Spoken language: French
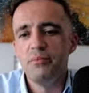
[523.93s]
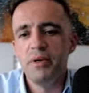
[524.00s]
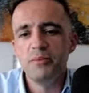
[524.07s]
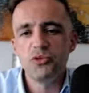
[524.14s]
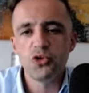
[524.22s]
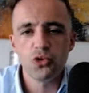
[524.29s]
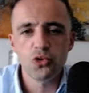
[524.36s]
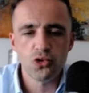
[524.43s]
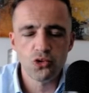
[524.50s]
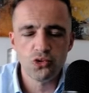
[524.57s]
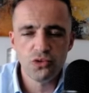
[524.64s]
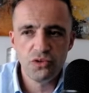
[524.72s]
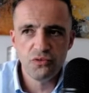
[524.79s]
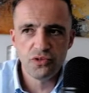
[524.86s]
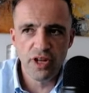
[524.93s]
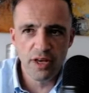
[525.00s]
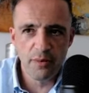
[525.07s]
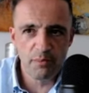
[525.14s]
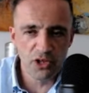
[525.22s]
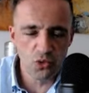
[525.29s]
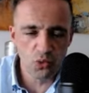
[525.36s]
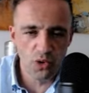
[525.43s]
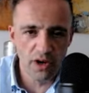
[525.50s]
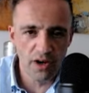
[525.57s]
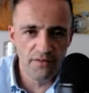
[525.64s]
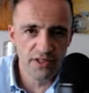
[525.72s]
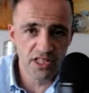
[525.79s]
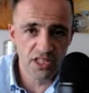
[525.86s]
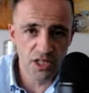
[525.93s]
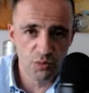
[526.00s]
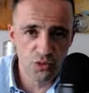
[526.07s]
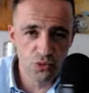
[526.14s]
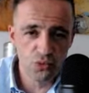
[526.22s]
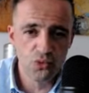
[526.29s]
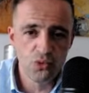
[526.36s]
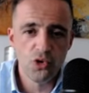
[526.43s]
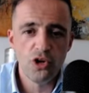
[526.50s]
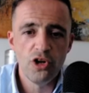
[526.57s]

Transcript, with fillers: Même si aujourd'hui vous n'avez pas de quoi investir beaucoup,